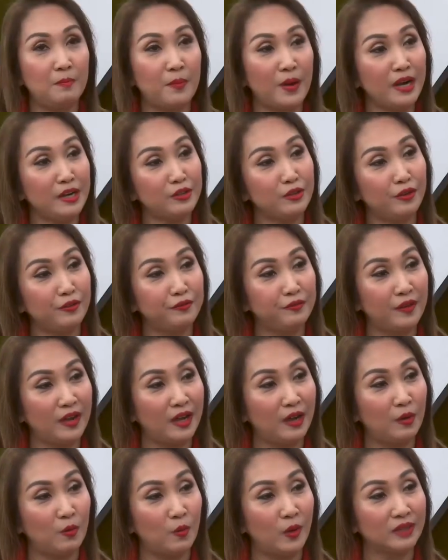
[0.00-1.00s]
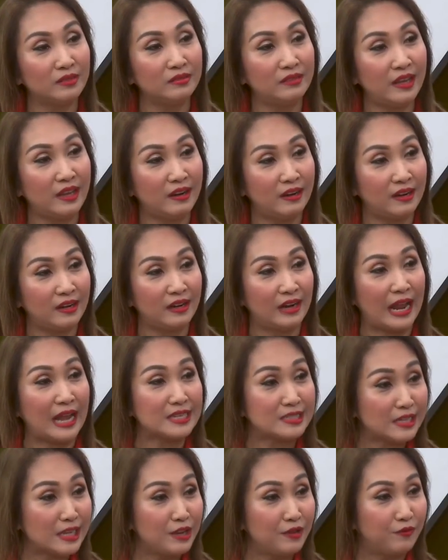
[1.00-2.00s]
part of uh, what they are
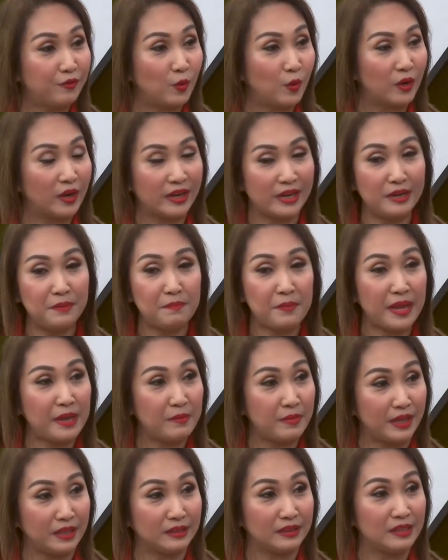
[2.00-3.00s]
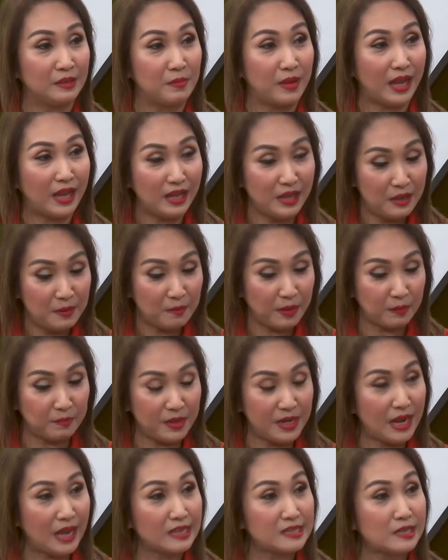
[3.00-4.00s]
asking for in payment, di ba? Pag oh.
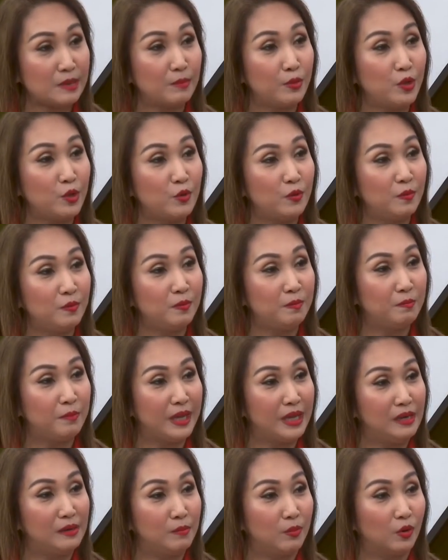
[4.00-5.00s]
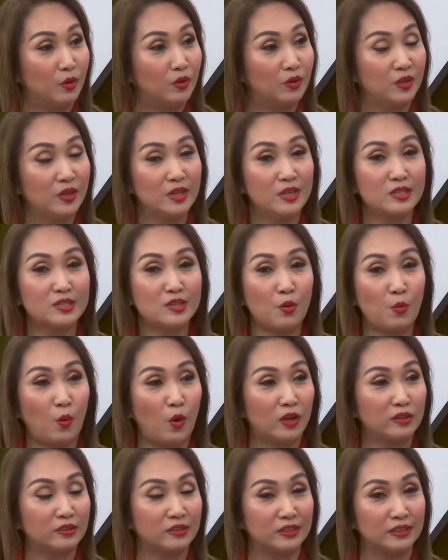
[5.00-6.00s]
binasa mo yung bill mo sa
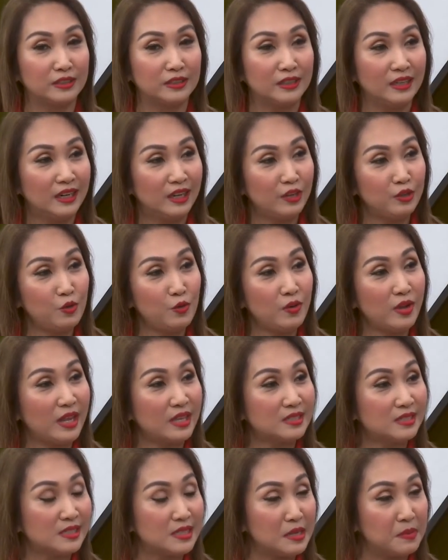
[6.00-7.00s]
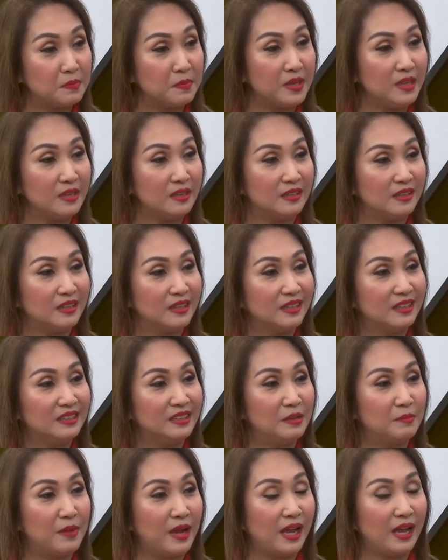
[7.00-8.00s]
water, yung SDP,
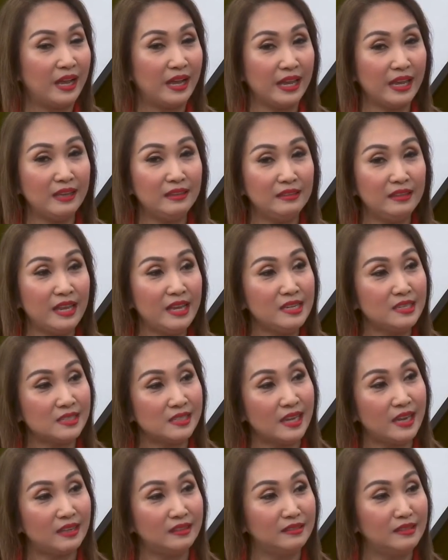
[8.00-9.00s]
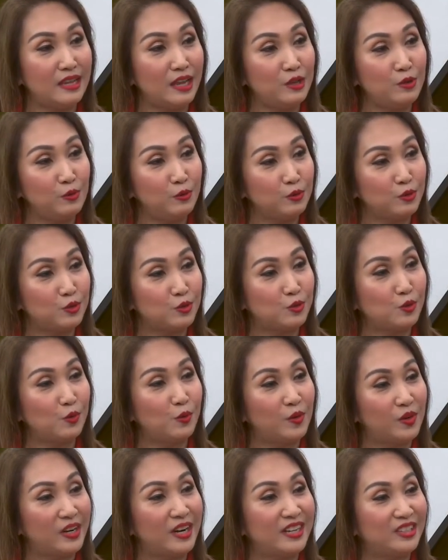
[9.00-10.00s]
di ba? And they said na yung
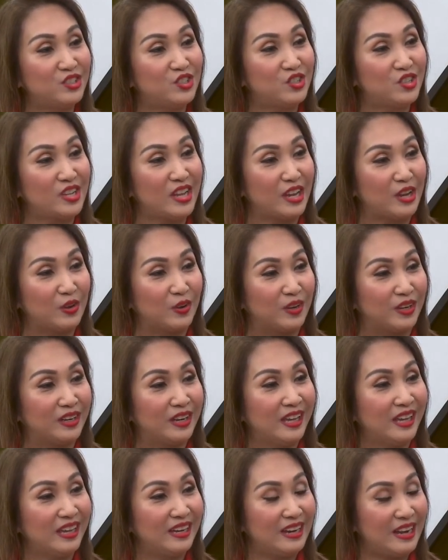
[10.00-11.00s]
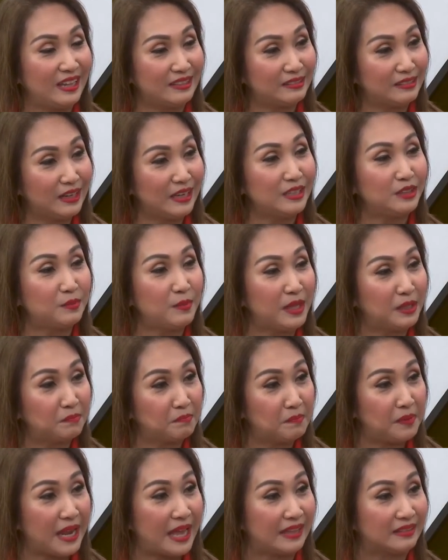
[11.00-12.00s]
sewerage na yon na treatment
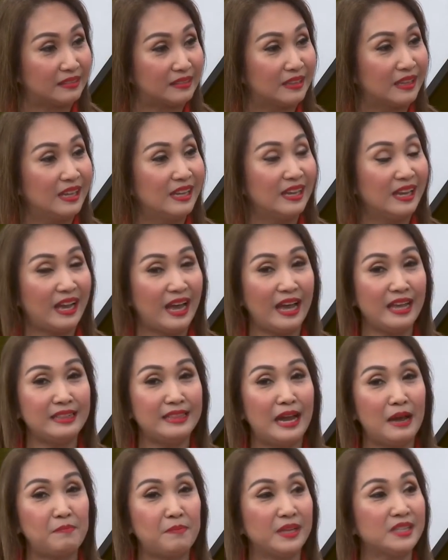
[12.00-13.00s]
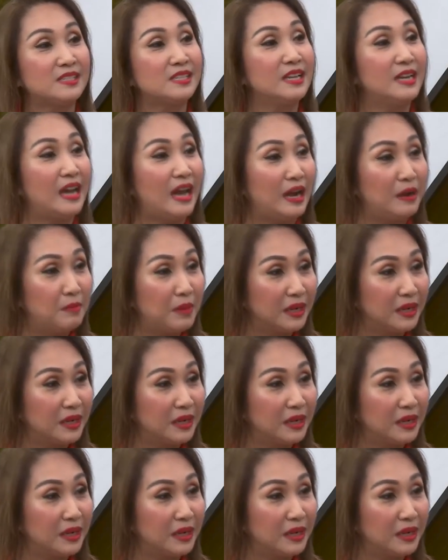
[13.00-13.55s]
plant, Oo. ay dapat sila ang